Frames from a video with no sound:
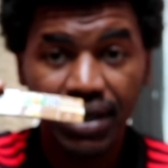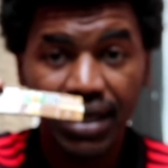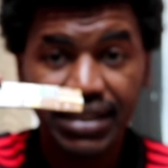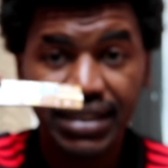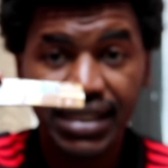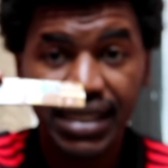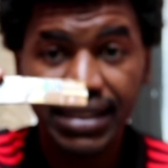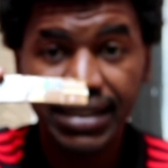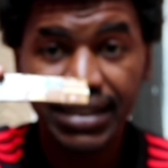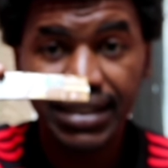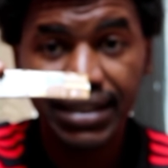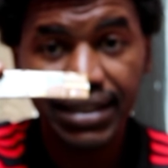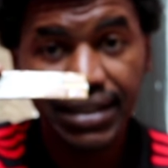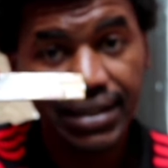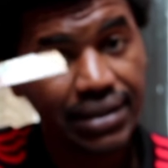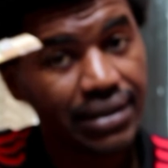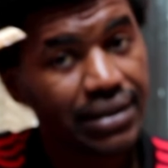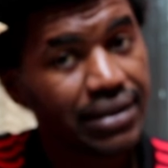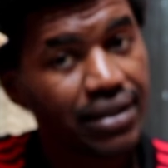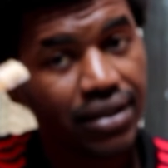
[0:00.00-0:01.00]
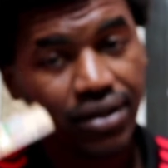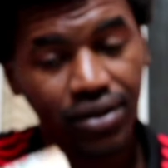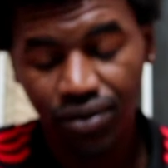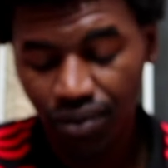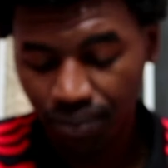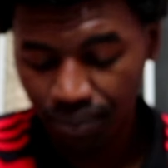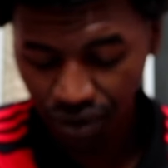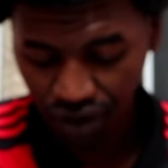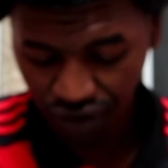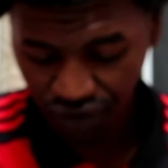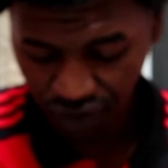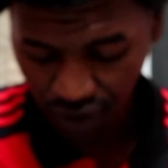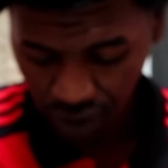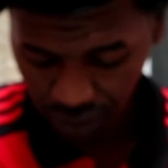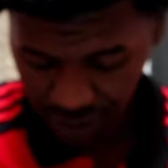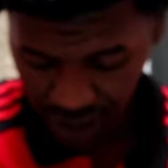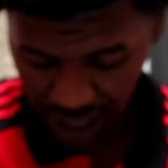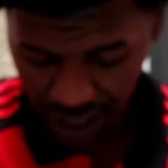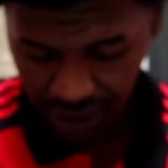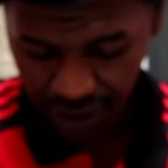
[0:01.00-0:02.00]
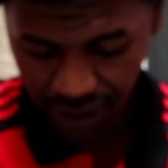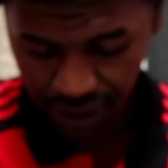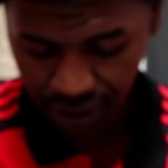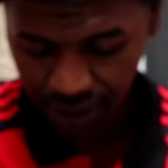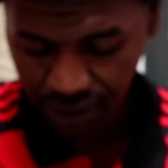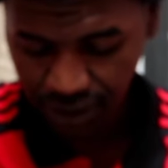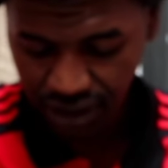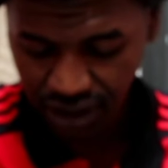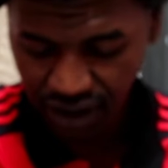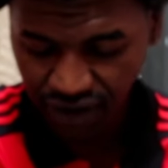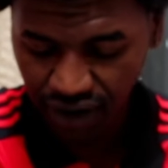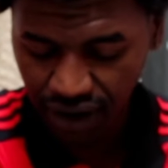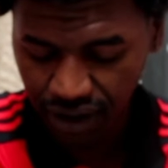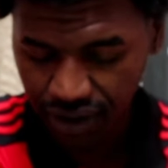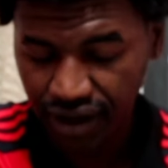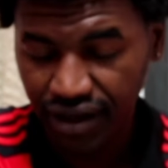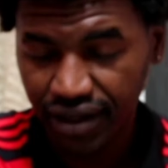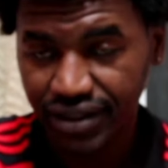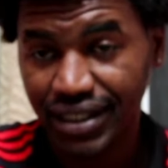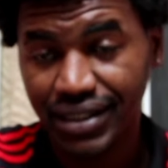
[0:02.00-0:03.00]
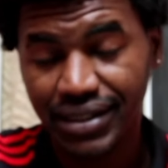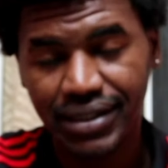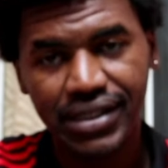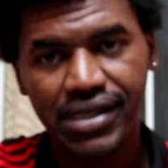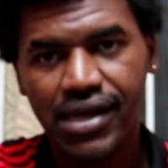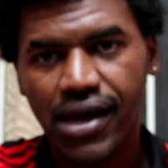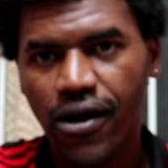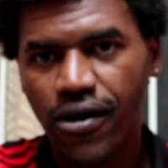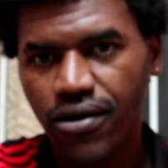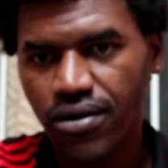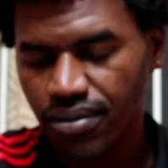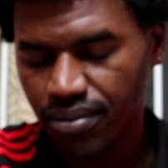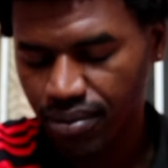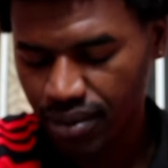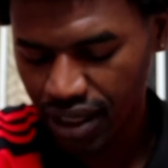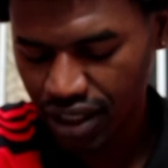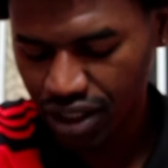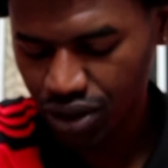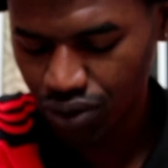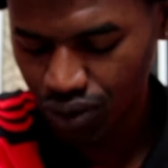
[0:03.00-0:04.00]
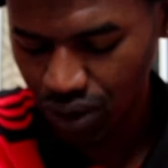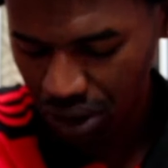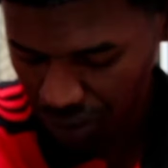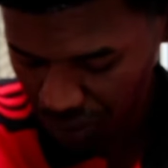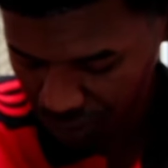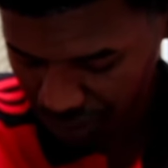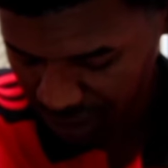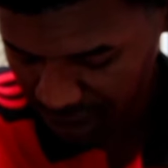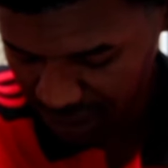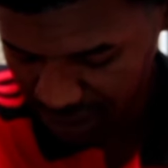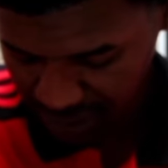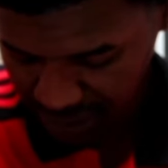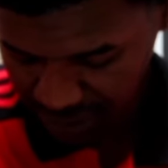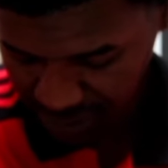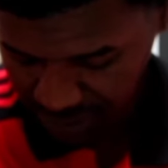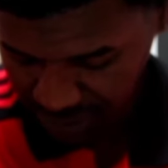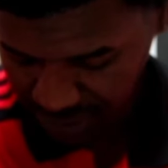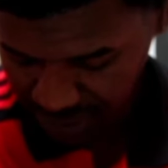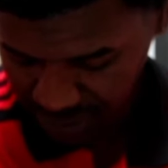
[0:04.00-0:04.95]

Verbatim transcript: a cedinha, não pode faltar, né? Isso é essencial para que tudo aconteça.